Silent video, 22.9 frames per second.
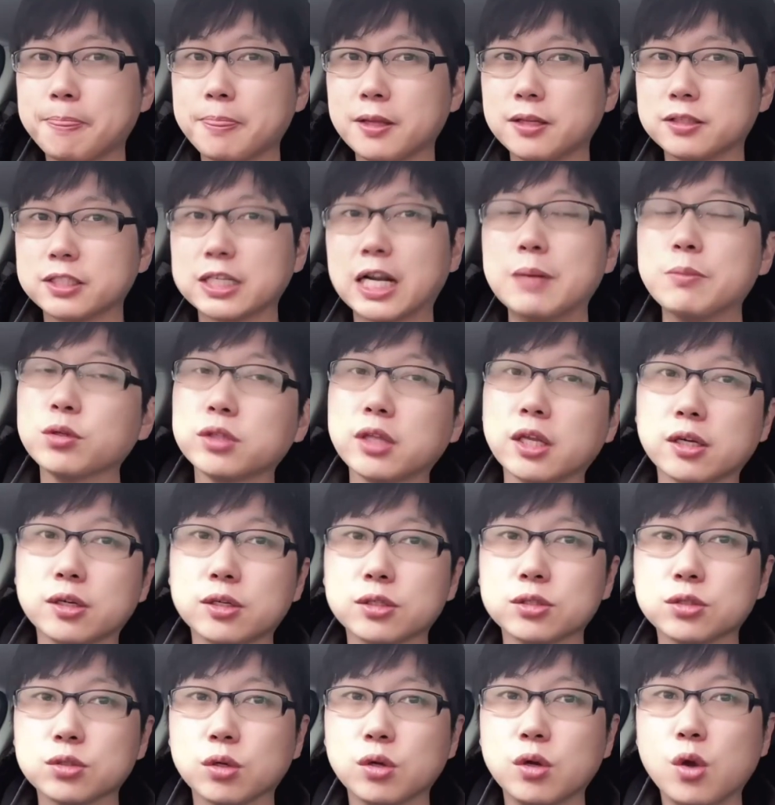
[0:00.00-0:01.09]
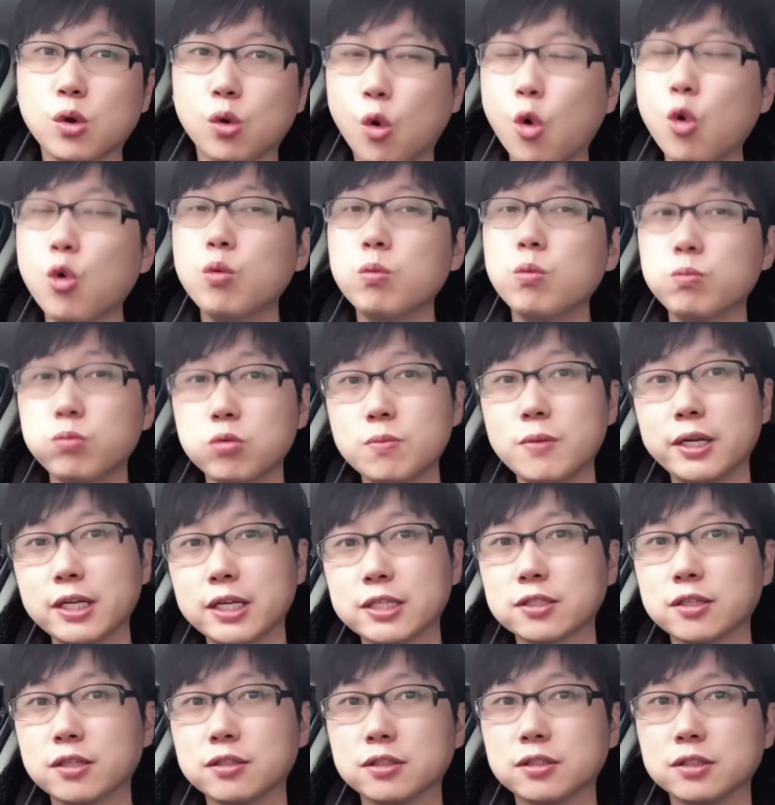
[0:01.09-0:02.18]
잘못된 거죠. 공부만
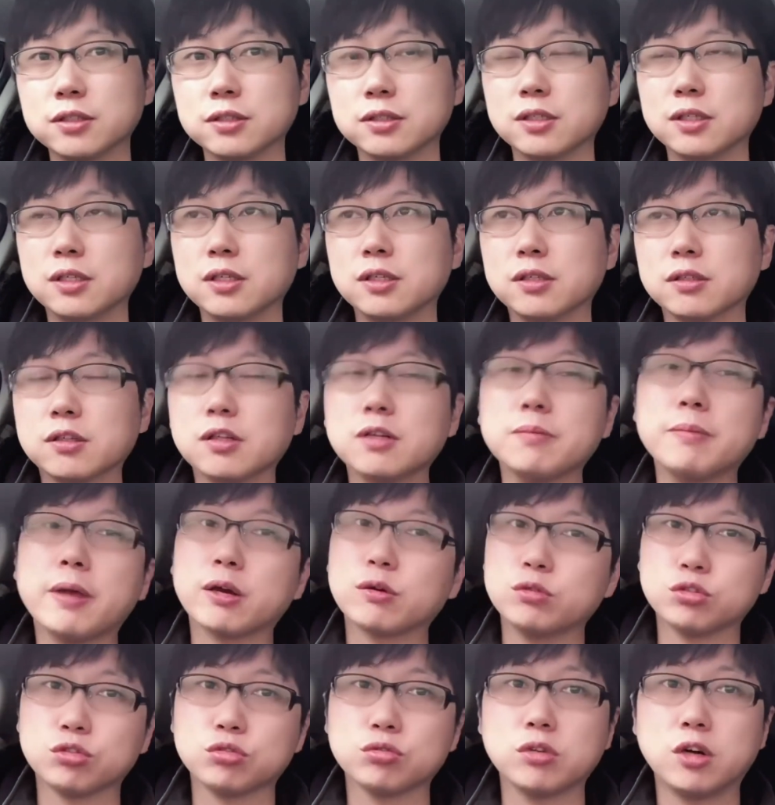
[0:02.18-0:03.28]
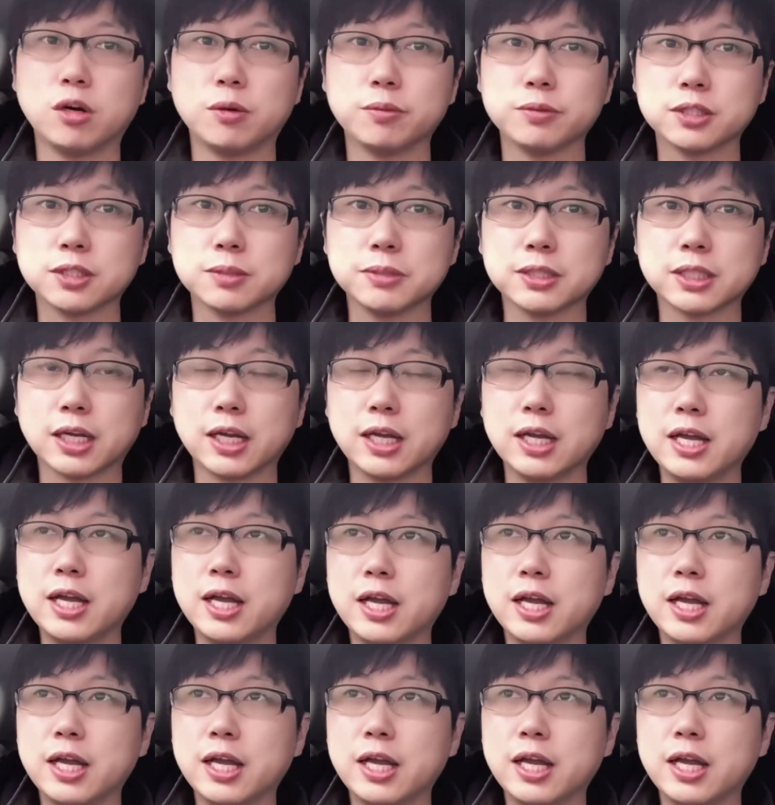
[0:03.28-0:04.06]
해서는 그걸 메꿀 수가 없습니다.